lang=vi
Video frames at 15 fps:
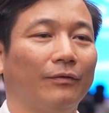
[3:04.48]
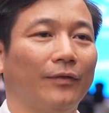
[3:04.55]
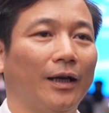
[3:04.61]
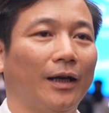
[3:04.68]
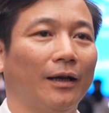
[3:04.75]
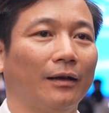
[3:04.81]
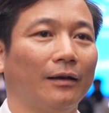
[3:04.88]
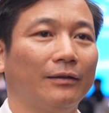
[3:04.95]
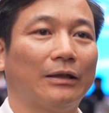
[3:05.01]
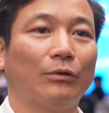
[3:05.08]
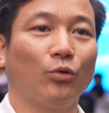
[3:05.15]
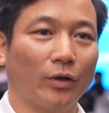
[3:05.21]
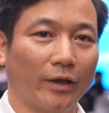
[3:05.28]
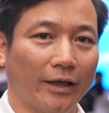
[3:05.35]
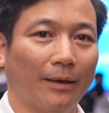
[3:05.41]
về giáo
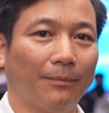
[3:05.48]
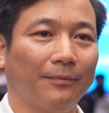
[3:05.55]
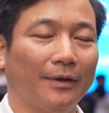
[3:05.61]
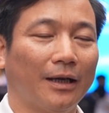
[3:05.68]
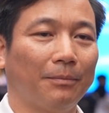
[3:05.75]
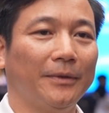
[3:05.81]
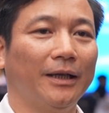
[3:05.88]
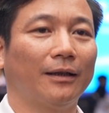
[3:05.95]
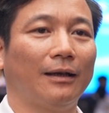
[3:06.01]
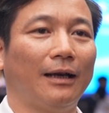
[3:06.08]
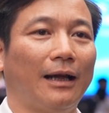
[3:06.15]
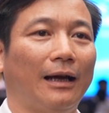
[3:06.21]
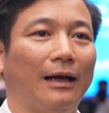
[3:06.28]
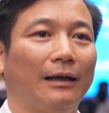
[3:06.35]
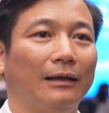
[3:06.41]
dục nghề nghiệp, đặc biệt
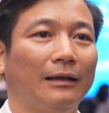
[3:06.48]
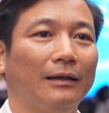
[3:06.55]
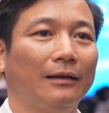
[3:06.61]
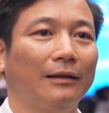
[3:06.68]
là